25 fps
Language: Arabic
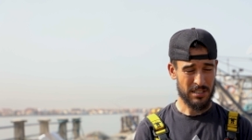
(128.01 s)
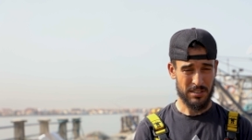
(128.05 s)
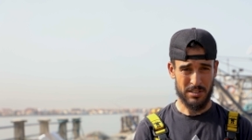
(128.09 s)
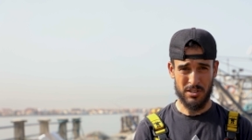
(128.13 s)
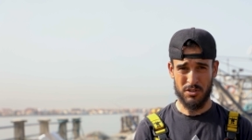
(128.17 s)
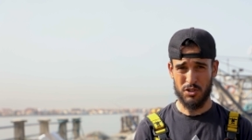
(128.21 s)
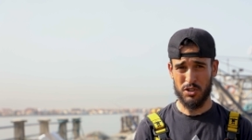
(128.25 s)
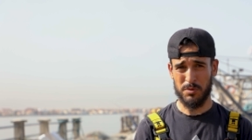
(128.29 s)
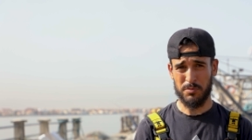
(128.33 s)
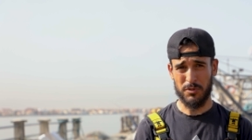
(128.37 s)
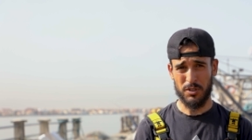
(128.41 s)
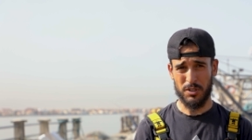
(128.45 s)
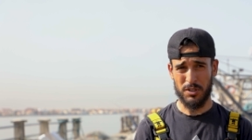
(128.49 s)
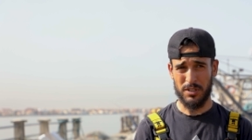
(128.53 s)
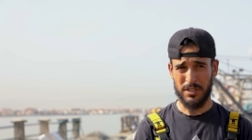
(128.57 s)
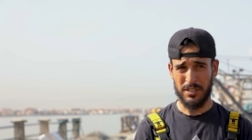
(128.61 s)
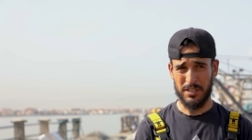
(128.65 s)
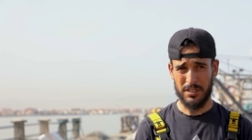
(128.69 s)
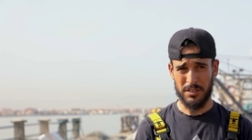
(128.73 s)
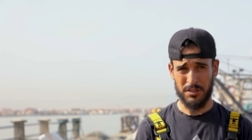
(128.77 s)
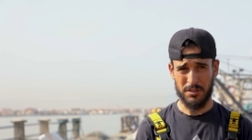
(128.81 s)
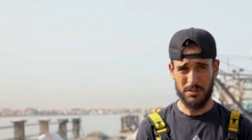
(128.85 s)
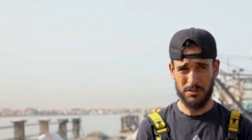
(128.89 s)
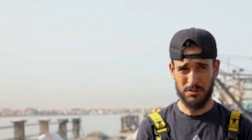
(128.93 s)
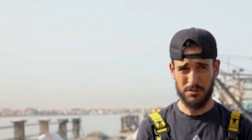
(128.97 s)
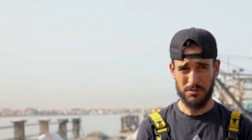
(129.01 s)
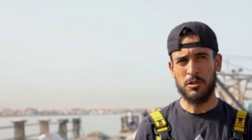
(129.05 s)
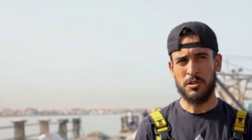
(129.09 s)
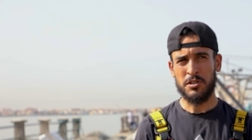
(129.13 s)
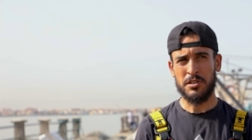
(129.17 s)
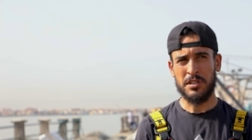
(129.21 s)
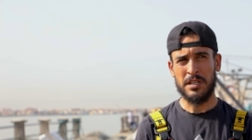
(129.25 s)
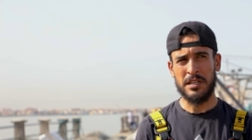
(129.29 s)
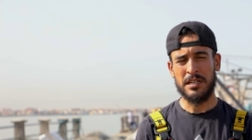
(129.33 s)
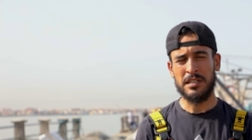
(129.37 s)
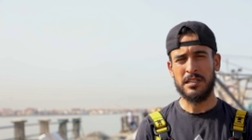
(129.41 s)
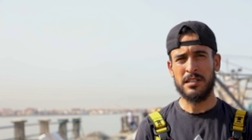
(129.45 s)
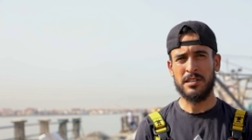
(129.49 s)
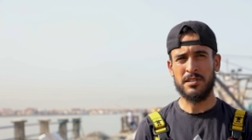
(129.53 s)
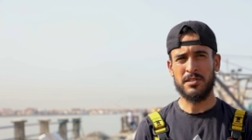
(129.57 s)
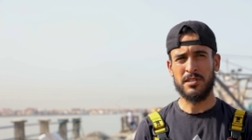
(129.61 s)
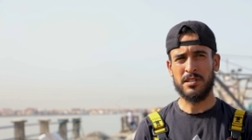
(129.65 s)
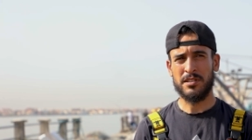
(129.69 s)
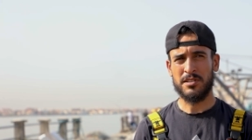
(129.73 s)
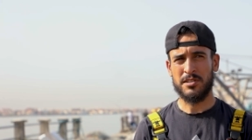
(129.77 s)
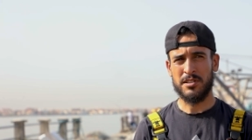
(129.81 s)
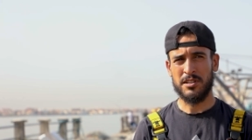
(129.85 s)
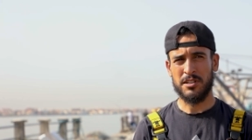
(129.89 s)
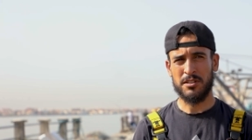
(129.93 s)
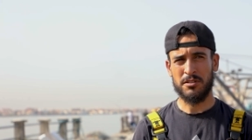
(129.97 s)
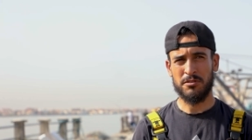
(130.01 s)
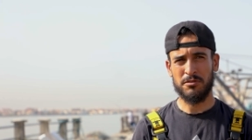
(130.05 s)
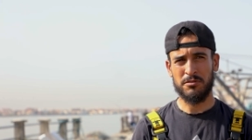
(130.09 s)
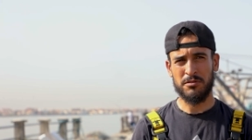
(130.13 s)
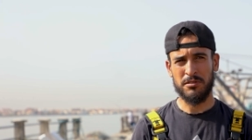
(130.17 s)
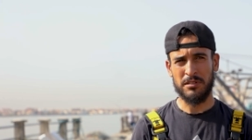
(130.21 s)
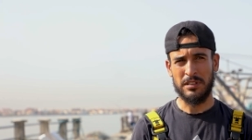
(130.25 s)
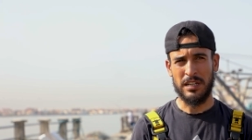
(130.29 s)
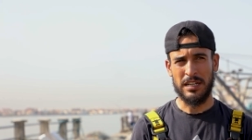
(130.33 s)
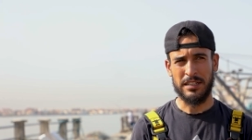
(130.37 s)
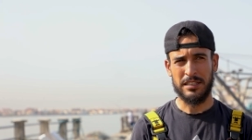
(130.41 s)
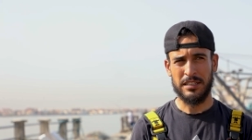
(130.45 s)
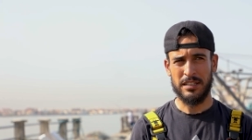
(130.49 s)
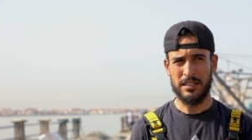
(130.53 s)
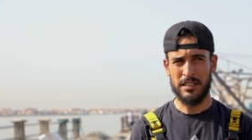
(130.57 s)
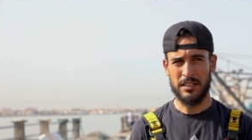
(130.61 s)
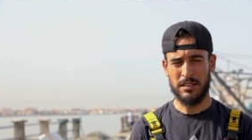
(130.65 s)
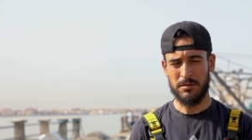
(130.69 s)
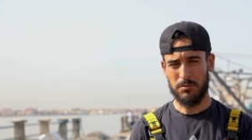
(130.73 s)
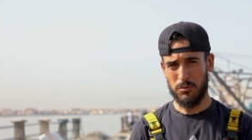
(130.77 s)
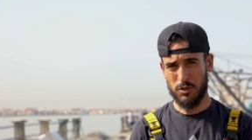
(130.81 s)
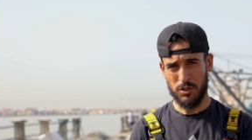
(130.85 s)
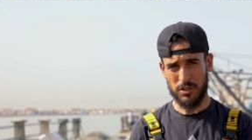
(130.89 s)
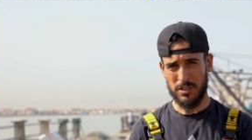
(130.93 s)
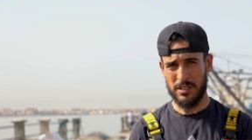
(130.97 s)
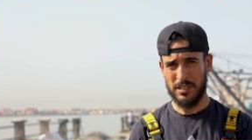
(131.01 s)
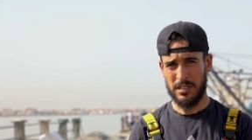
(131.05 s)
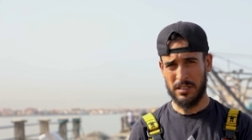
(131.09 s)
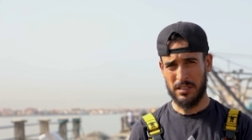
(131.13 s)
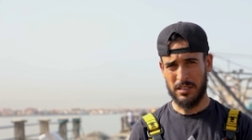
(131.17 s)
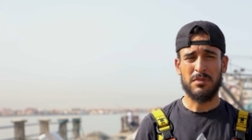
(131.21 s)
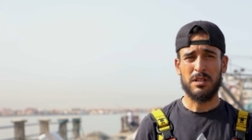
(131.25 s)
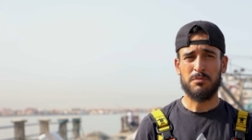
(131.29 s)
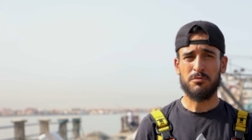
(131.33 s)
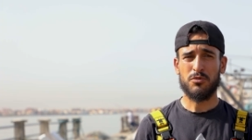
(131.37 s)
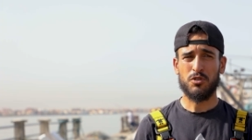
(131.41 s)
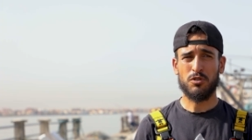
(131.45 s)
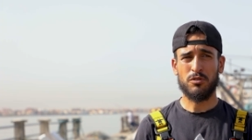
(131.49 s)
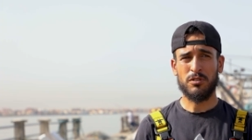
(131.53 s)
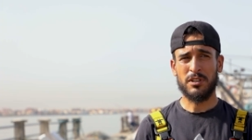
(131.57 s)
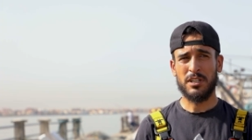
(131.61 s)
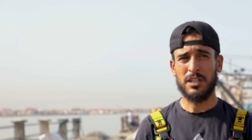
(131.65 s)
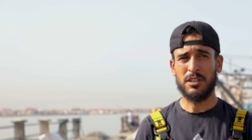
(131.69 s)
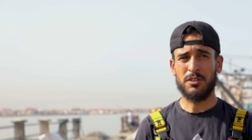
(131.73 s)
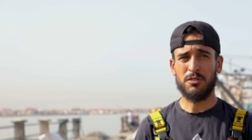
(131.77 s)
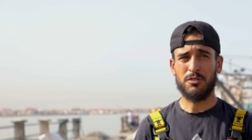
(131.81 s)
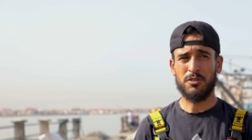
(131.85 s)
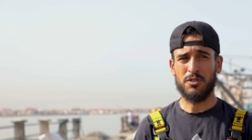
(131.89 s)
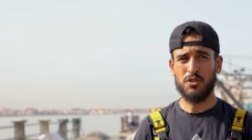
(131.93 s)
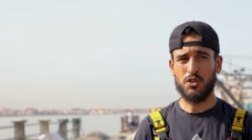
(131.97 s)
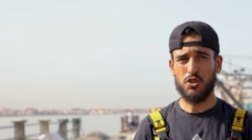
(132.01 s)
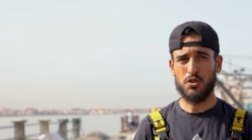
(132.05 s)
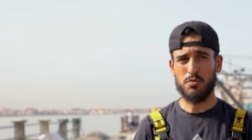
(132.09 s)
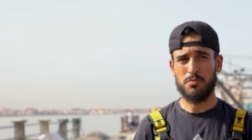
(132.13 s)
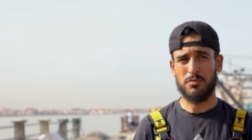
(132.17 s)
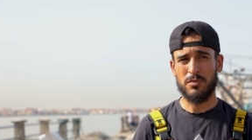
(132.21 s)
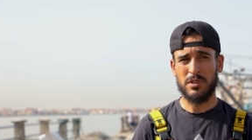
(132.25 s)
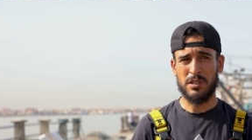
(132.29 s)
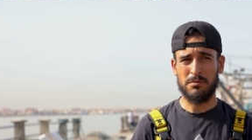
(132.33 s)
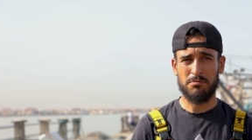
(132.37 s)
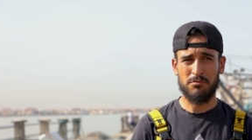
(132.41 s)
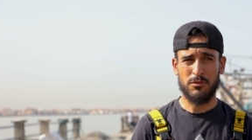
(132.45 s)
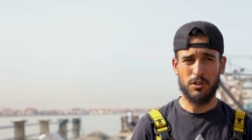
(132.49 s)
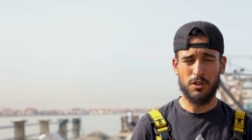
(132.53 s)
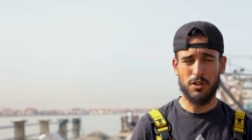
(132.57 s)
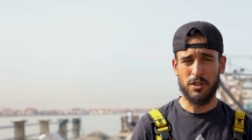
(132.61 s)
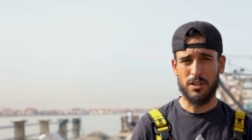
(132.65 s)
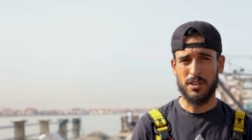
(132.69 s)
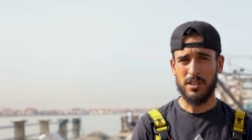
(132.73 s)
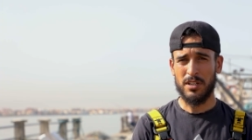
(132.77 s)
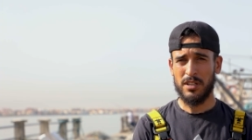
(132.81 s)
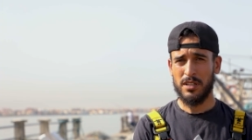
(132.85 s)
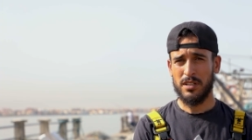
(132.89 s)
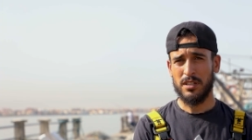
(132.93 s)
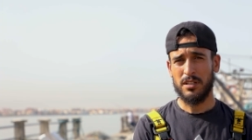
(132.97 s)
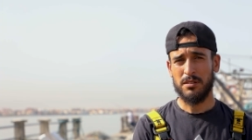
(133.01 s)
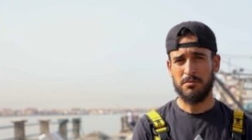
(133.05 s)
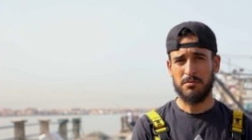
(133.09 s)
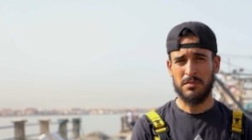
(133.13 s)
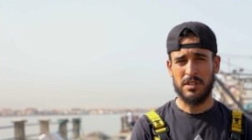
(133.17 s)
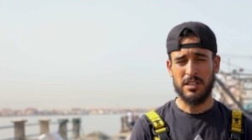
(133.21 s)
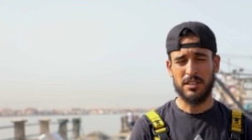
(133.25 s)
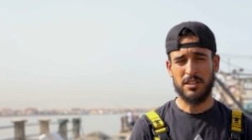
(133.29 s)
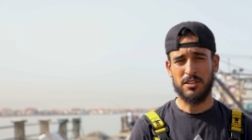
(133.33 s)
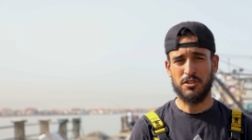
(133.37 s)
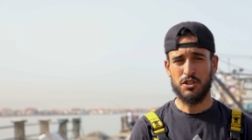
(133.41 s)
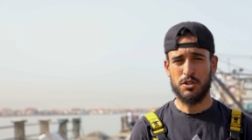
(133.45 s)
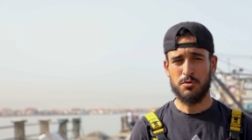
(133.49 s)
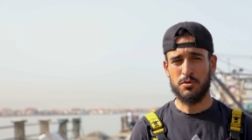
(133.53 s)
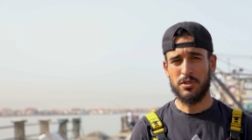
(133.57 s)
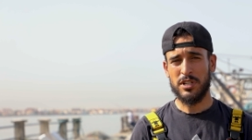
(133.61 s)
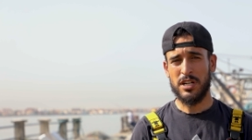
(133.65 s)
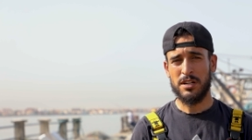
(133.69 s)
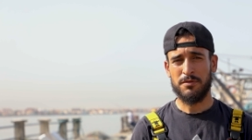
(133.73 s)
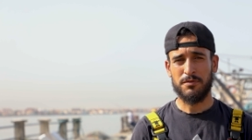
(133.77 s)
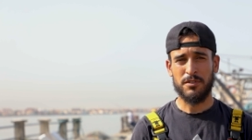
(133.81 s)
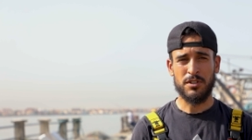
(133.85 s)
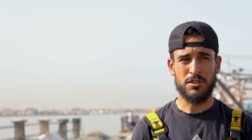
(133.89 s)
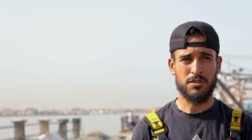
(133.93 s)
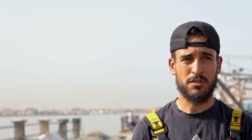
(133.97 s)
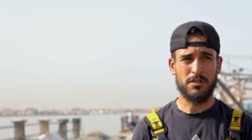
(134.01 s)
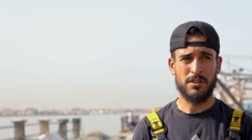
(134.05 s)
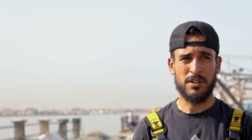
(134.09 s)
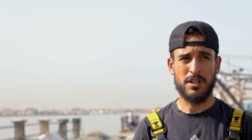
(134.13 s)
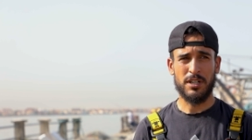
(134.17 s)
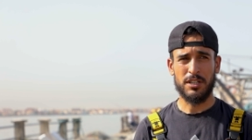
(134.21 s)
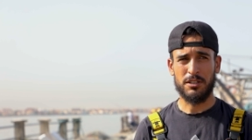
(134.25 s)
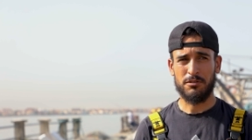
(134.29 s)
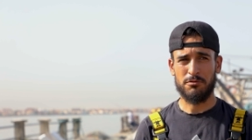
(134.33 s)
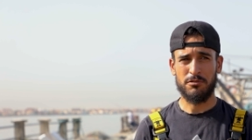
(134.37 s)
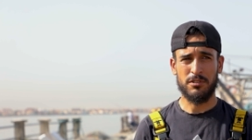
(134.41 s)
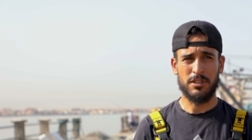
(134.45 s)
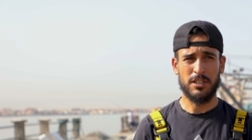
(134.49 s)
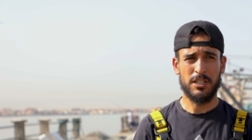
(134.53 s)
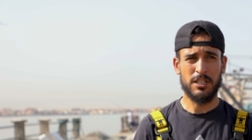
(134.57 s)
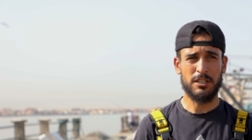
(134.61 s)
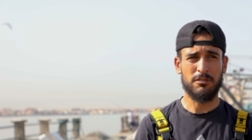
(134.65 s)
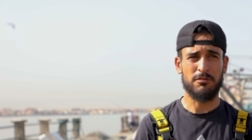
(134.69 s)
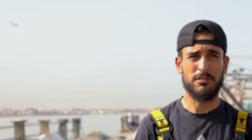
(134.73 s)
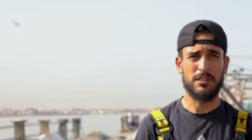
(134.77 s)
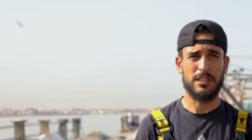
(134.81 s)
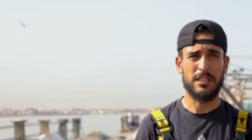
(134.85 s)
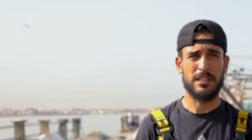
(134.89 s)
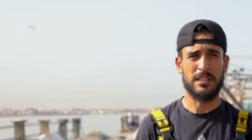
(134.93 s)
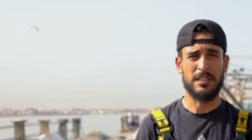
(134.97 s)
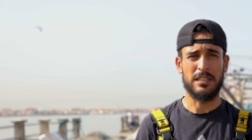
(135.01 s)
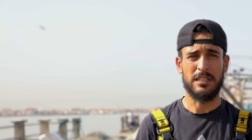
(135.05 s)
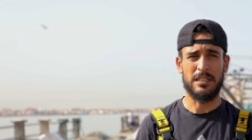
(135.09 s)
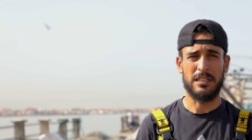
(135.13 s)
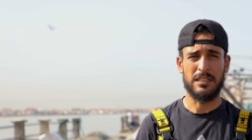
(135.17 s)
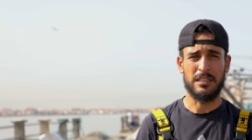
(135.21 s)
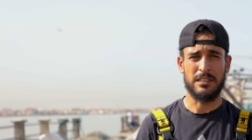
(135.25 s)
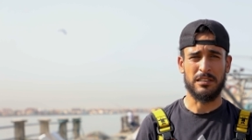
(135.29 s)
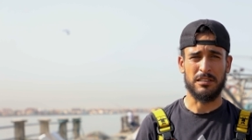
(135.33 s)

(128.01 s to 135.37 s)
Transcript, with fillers: تنجم تروح يدو بليس كاين لي زاكسيدون حتى مورتال ما شغل كي تخرج ملوكي ما تنجمش تعرف اسكو راح تولي ولا لا لا